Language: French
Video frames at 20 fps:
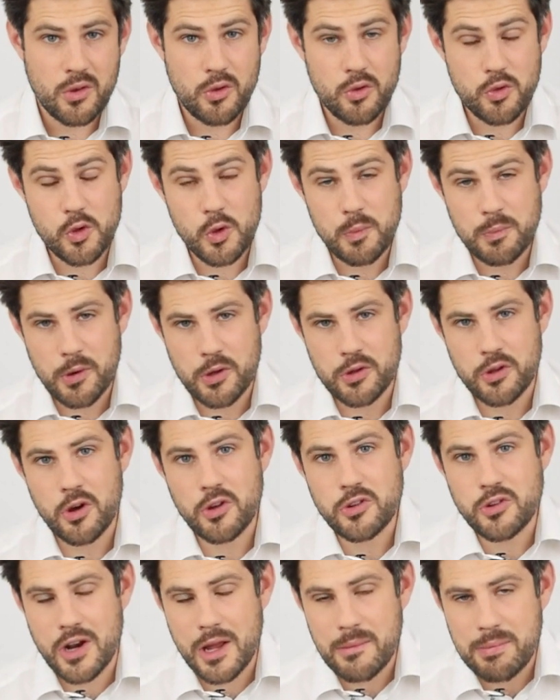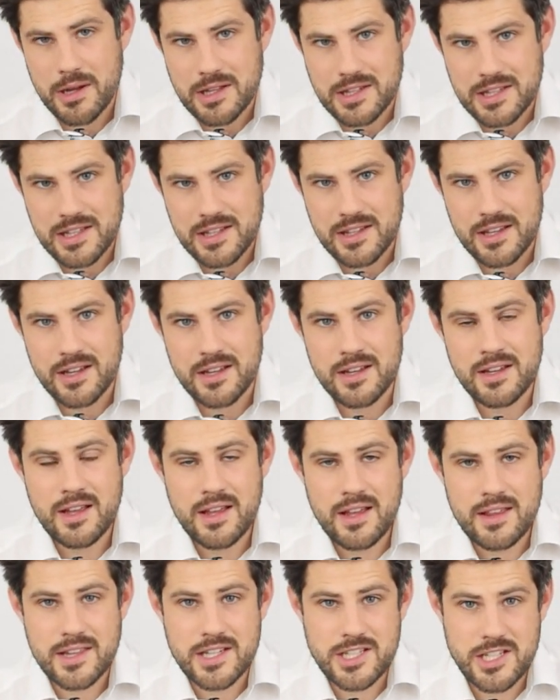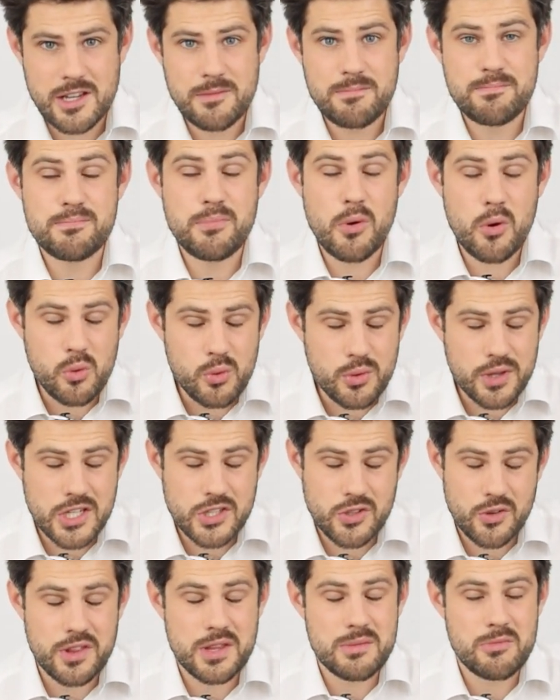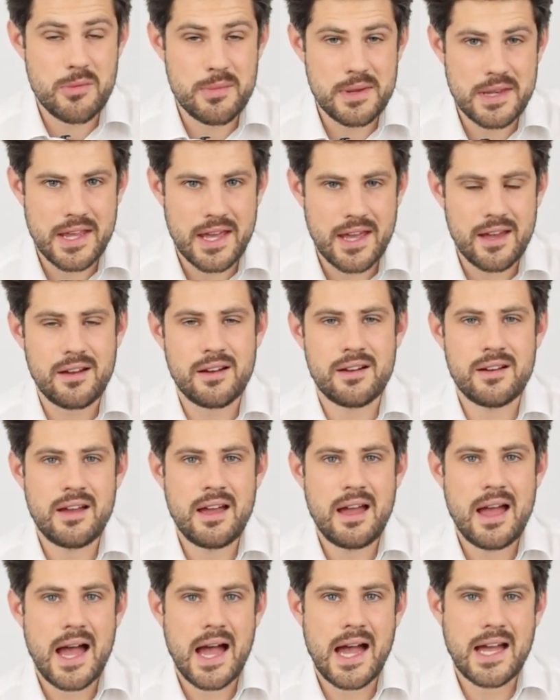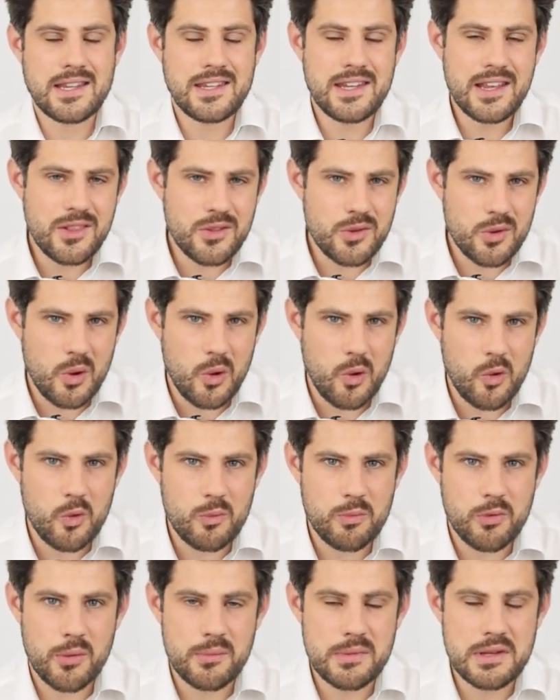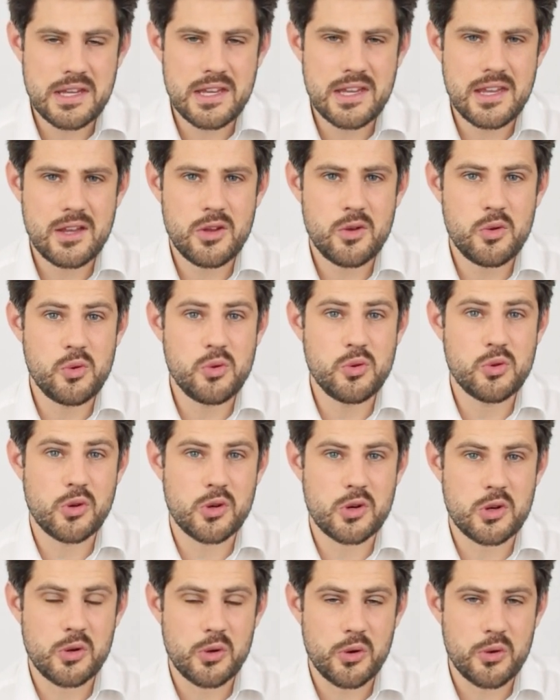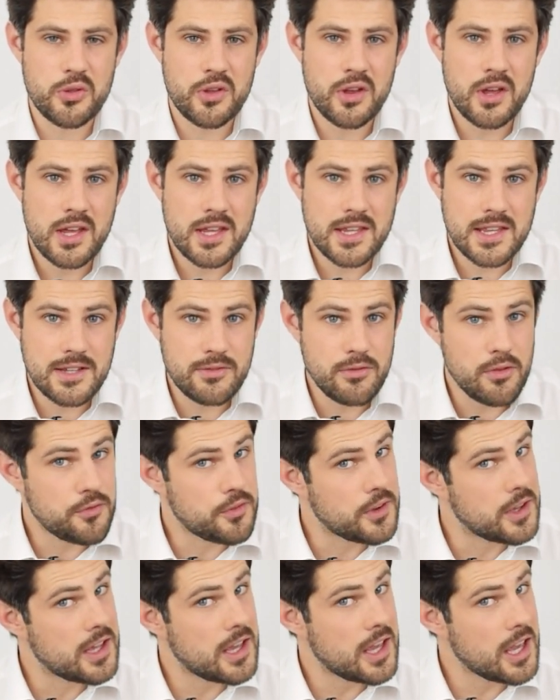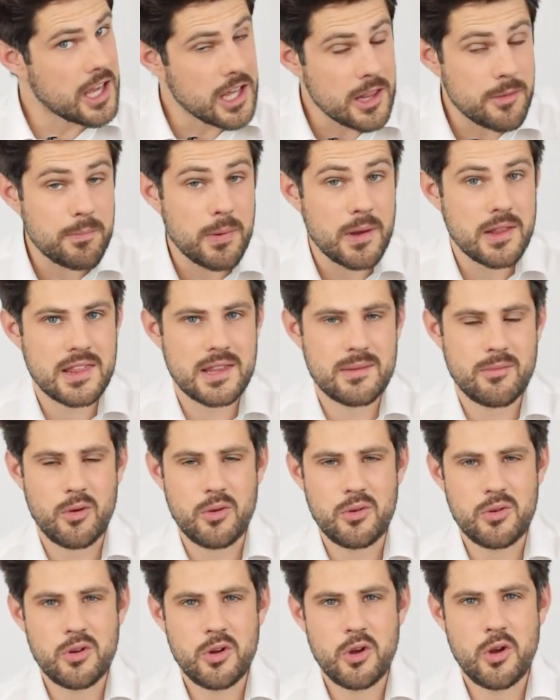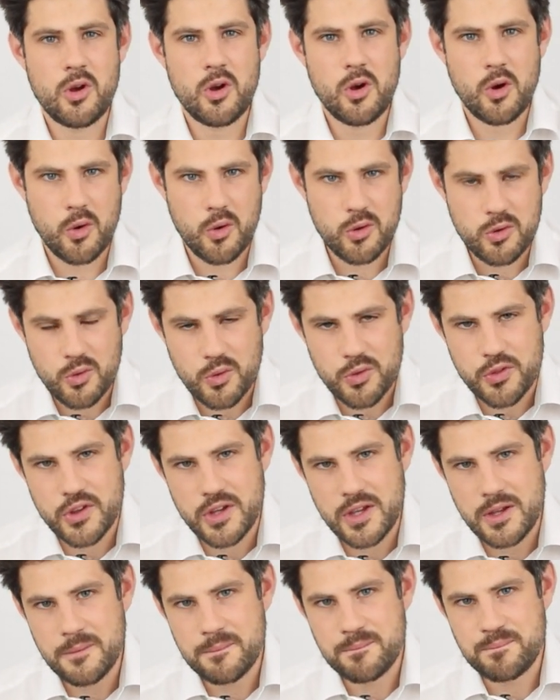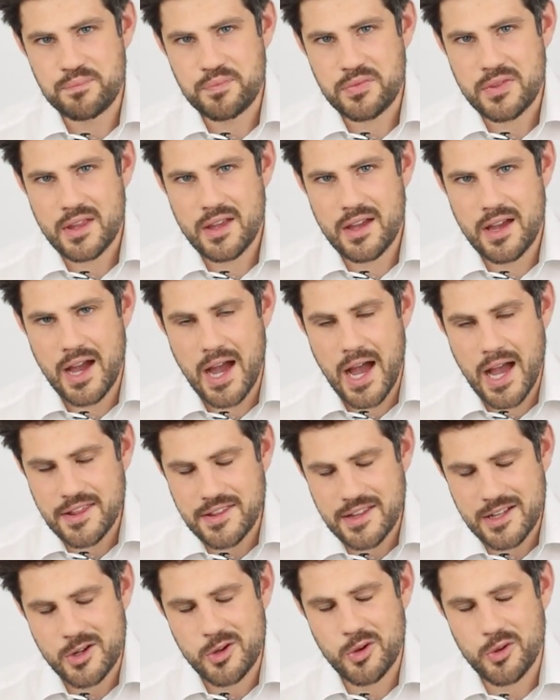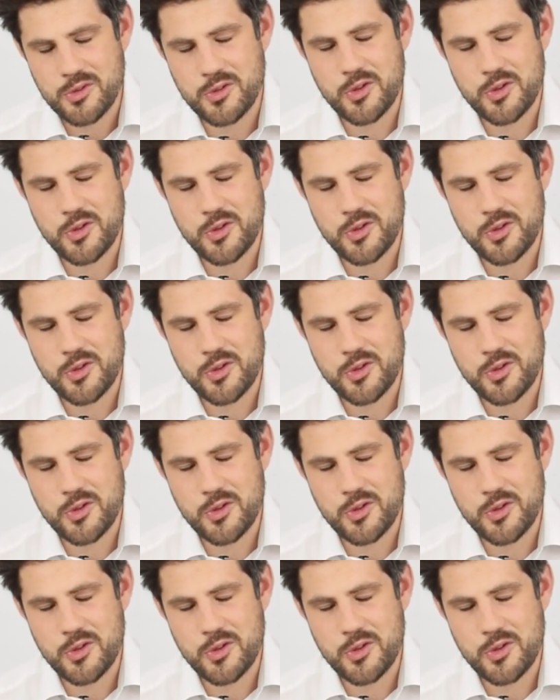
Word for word: Cependant, dans la pratique, Sachez que beaucoup d'agences immobilières indiquent sur leur compromis une clause qui vous fait expressément renoncer à cette clause